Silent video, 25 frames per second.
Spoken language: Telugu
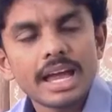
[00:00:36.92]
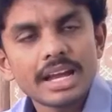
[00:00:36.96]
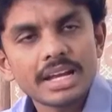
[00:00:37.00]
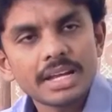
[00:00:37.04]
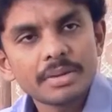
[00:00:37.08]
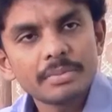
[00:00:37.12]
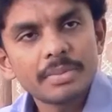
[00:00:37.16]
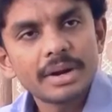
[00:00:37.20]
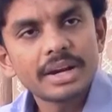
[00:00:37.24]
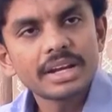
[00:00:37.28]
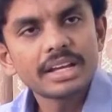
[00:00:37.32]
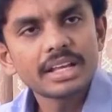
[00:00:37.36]

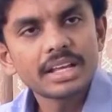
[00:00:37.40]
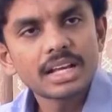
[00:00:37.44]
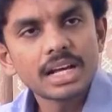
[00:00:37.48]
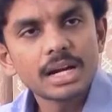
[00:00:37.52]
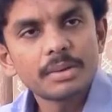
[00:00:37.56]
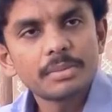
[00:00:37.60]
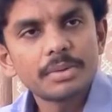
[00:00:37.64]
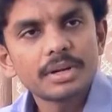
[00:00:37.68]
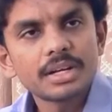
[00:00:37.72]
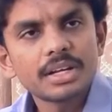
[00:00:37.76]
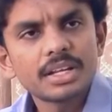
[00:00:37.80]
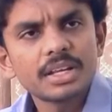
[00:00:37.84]
యాంటీబయాటిక్
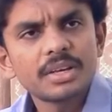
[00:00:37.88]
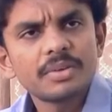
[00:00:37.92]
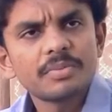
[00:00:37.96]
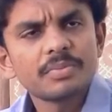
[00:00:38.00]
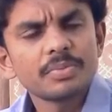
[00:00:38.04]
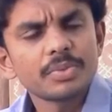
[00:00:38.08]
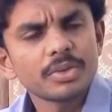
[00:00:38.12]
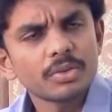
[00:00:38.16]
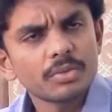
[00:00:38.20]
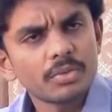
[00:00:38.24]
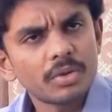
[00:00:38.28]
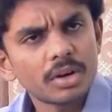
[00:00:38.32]
కాబట్టి
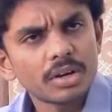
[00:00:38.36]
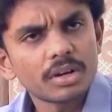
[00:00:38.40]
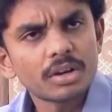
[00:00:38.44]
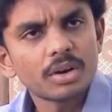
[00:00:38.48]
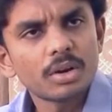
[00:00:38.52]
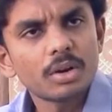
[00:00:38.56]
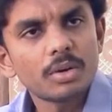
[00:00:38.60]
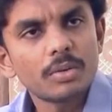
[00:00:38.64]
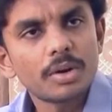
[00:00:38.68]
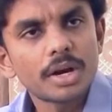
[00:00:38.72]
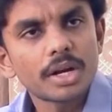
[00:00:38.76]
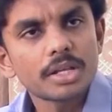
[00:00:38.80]

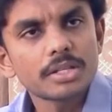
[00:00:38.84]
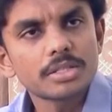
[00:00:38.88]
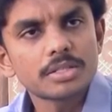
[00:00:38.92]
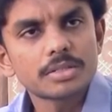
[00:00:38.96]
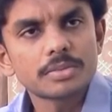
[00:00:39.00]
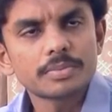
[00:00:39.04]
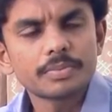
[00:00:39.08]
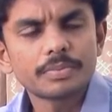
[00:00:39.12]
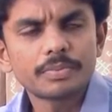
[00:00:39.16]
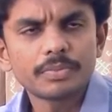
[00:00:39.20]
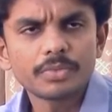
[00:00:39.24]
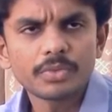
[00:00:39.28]
వంటల్లో
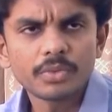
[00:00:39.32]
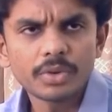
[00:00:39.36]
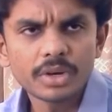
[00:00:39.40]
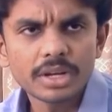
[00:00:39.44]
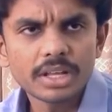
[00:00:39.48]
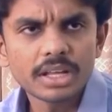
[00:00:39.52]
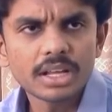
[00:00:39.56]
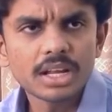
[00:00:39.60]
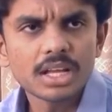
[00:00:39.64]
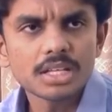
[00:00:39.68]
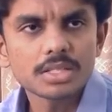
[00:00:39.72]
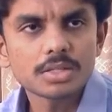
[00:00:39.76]
వాడచ్చు
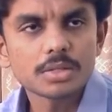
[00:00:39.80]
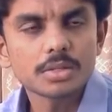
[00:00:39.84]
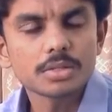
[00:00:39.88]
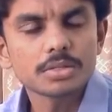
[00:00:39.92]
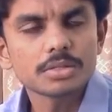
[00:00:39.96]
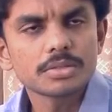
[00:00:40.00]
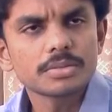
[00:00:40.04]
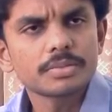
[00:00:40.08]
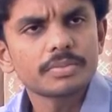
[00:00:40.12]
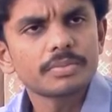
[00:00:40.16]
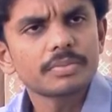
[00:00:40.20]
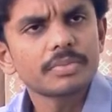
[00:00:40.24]
వంటికి
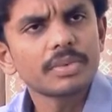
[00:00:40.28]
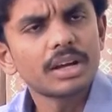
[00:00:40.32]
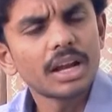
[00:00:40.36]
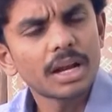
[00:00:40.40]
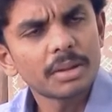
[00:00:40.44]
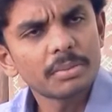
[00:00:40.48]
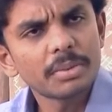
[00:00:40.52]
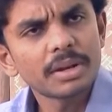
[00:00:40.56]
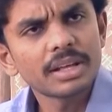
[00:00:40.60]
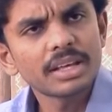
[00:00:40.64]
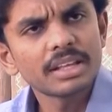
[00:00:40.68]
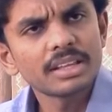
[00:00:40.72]
రాసుకోవచ్చు
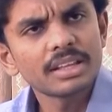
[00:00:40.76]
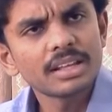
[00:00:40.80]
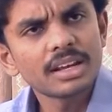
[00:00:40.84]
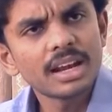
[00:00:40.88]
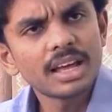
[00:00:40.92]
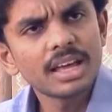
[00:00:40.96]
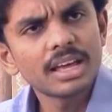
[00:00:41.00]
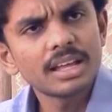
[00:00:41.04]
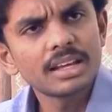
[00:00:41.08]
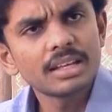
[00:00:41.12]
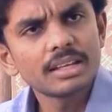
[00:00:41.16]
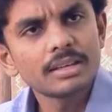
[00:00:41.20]
గడపలకు ఎందుకు
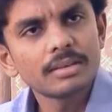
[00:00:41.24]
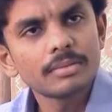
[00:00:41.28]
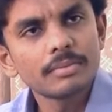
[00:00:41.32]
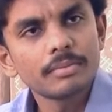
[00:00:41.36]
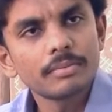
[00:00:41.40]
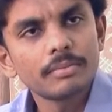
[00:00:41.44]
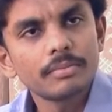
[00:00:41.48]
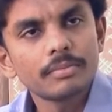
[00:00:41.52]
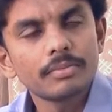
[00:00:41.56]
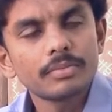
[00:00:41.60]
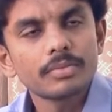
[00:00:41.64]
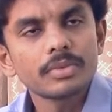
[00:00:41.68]
రాయాలి
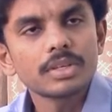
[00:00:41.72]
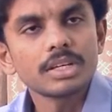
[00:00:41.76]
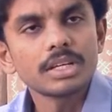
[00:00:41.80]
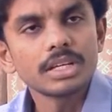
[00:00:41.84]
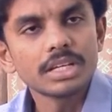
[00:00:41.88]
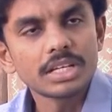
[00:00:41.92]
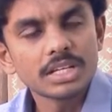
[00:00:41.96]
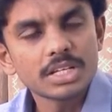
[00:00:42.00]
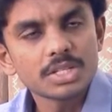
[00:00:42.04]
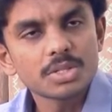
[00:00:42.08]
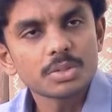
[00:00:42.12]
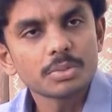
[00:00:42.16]

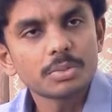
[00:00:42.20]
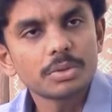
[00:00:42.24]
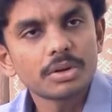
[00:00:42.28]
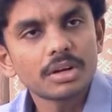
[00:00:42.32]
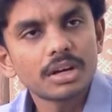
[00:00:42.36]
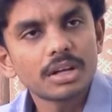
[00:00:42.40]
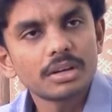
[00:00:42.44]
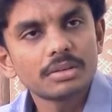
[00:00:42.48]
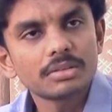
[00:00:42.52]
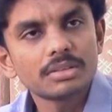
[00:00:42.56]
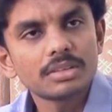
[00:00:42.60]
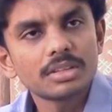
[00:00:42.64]
ఇంటికి శుభం
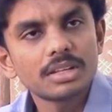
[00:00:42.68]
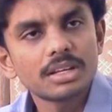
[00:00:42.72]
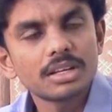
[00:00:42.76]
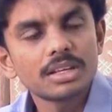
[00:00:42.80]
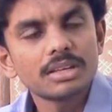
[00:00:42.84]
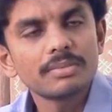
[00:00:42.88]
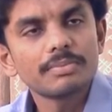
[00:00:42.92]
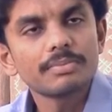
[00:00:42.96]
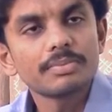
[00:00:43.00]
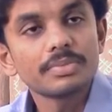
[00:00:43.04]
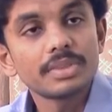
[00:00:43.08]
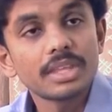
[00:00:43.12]

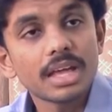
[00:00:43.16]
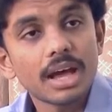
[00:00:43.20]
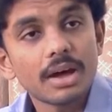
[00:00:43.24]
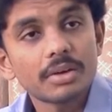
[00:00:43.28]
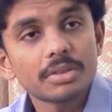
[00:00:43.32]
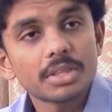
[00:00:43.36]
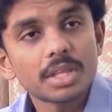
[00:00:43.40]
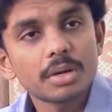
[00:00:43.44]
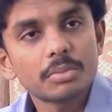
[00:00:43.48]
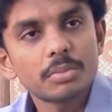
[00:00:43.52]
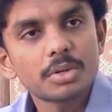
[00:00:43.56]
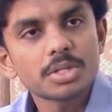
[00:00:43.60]
కలుగుతుందని
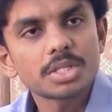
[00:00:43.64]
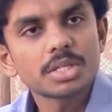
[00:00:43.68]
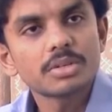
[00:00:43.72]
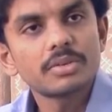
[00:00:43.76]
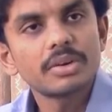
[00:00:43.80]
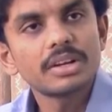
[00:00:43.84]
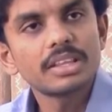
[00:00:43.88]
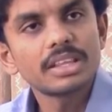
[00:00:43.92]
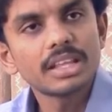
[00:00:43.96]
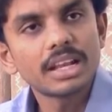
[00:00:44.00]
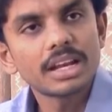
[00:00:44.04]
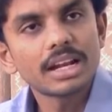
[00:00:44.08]
దేవతాభూషణం
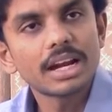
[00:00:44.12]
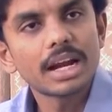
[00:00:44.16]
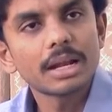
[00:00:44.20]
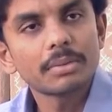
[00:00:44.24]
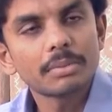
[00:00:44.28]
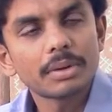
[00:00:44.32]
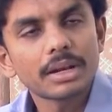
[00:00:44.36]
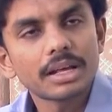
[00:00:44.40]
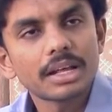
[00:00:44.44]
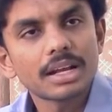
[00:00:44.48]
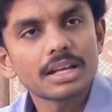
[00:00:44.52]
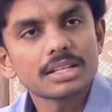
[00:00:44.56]
అని దాని
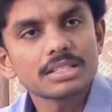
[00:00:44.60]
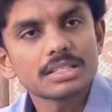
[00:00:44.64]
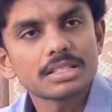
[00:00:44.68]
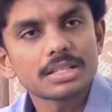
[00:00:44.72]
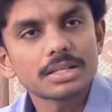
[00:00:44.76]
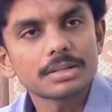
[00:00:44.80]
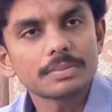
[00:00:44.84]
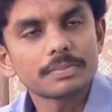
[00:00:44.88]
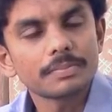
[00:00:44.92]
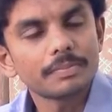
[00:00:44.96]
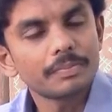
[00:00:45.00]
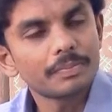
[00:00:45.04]
గడపలకు
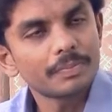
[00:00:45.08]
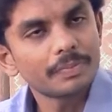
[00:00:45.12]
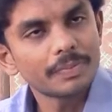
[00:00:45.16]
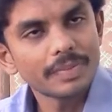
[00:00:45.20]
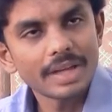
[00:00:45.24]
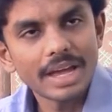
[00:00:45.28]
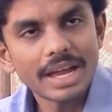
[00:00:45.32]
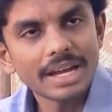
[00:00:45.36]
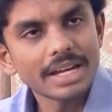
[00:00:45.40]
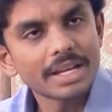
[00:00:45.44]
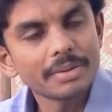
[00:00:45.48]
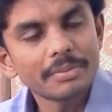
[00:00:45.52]
రాస్తారు
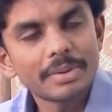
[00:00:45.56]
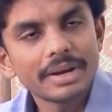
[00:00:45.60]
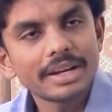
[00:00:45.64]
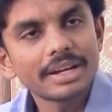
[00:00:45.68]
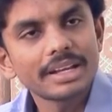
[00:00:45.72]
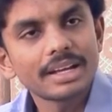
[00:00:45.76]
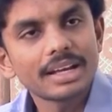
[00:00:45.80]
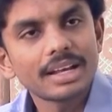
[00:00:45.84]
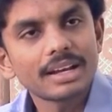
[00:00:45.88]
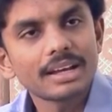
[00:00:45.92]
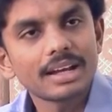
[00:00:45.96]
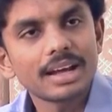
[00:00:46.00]

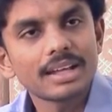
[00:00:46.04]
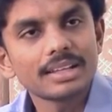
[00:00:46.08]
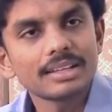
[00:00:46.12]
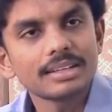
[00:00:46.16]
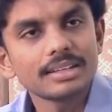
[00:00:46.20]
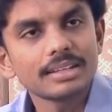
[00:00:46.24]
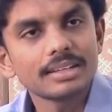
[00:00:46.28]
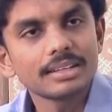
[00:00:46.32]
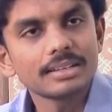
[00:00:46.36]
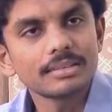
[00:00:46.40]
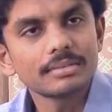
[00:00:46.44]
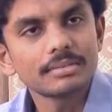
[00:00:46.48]
యాంటీబయాటిక్ అని
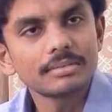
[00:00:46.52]
కాదండి